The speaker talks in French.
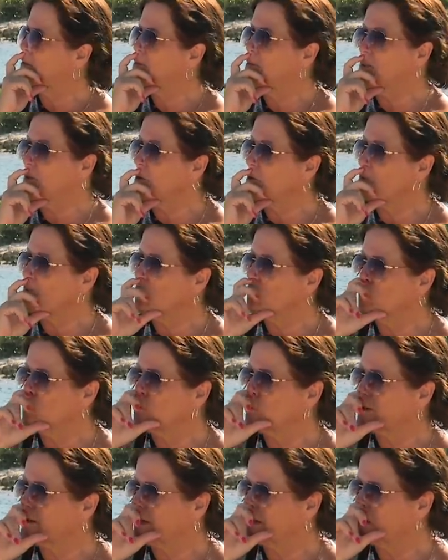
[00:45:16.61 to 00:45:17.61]

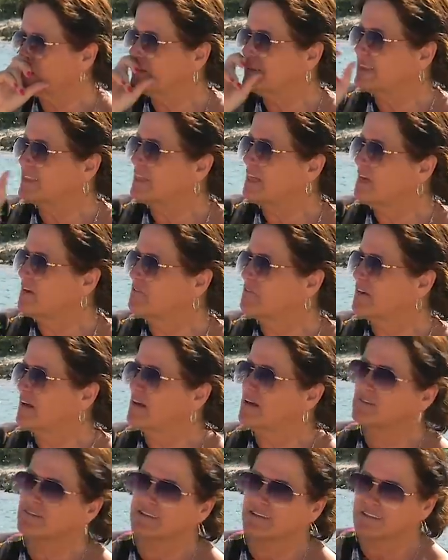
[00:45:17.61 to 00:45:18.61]
Non, quand on était en
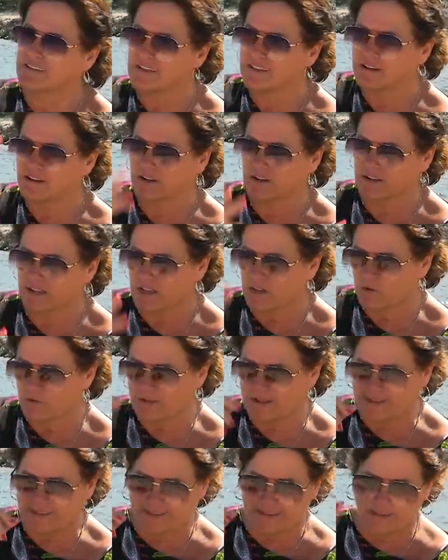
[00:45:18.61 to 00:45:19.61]
France, c'était quand
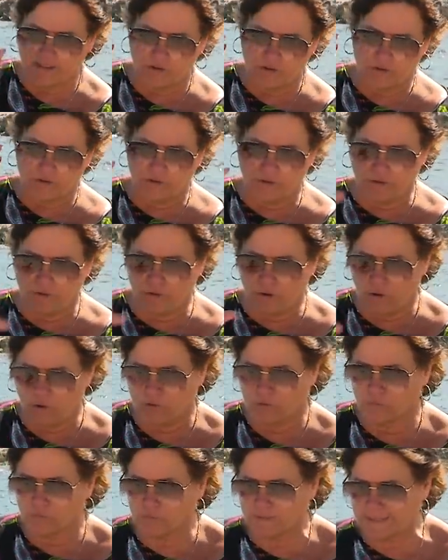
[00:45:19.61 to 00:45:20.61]
on était
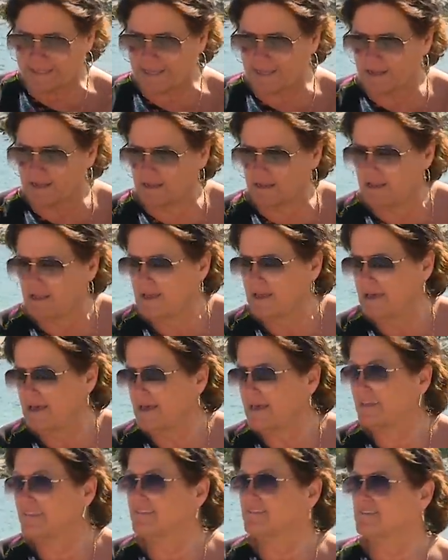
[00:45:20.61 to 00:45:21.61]
euh, un hôtel.
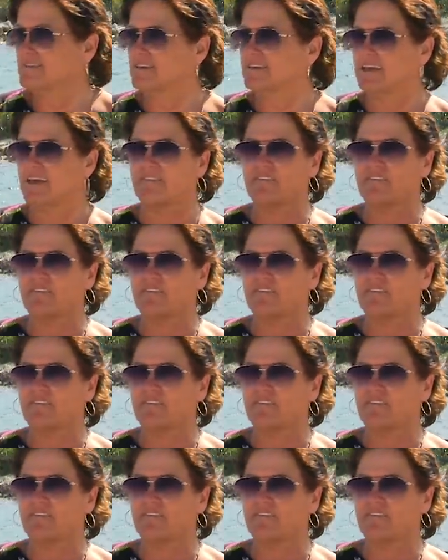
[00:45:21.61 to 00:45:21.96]
Tu sais,